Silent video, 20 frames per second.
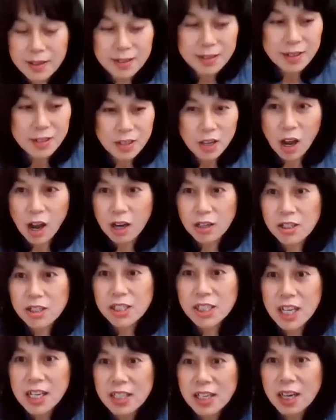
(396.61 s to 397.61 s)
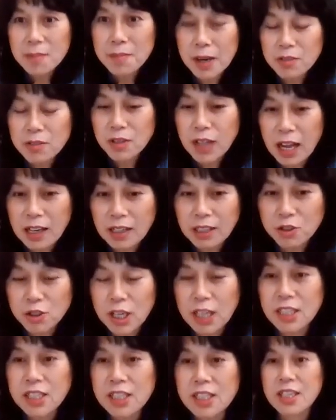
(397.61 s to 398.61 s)
네. 크리찬이란 말도 다 아주
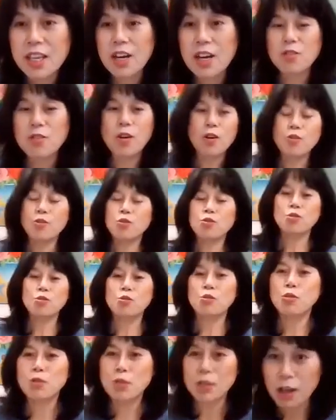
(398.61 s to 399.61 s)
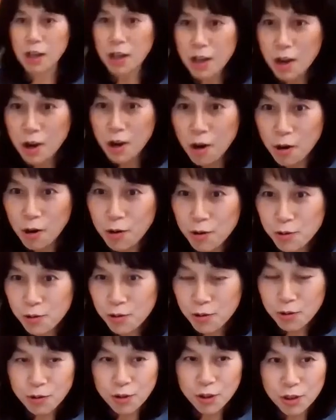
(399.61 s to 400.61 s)
자신 있게 하고 어유
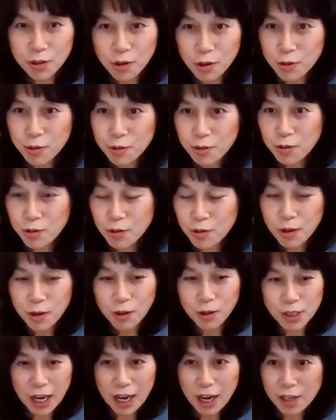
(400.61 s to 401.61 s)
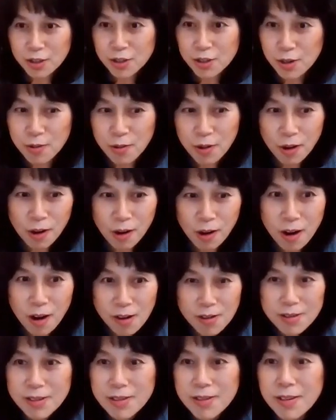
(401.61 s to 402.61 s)
어유 귀여요 자랑스러워.
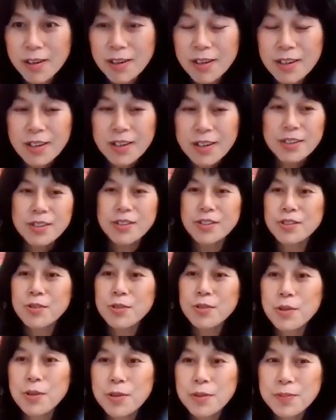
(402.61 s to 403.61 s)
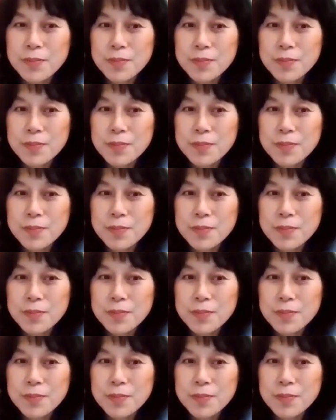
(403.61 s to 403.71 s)
응. 그래서 응. 이제